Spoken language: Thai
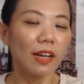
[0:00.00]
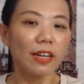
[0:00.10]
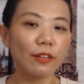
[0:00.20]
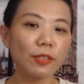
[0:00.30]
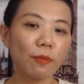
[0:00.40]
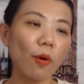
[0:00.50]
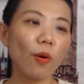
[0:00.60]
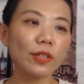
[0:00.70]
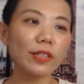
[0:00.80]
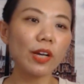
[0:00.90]
เราจะโพ
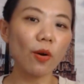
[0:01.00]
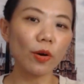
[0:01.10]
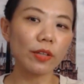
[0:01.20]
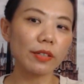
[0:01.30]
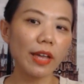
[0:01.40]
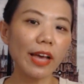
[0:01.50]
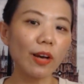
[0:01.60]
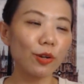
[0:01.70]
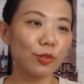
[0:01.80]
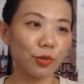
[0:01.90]
สให้คนให้
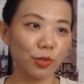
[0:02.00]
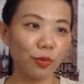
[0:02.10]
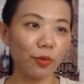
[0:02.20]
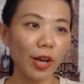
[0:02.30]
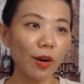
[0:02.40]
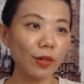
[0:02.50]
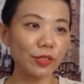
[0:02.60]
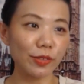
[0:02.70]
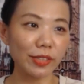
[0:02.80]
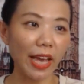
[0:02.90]
คนหยุดดูให้คน
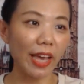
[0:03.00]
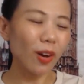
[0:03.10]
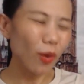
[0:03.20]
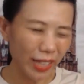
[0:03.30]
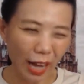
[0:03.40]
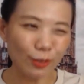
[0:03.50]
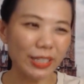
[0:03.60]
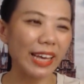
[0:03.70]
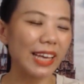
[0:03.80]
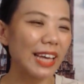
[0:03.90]
สนใจให้คนเข้า
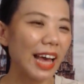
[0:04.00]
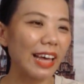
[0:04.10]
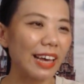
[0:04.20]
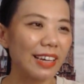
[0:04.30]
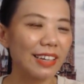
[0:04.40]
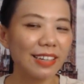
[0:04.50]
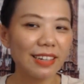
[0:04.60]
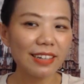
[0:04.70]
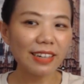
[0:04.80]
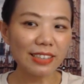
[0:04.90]
ใจง่า
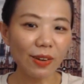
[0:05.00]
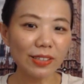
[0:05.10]
ยๆก็ต้อง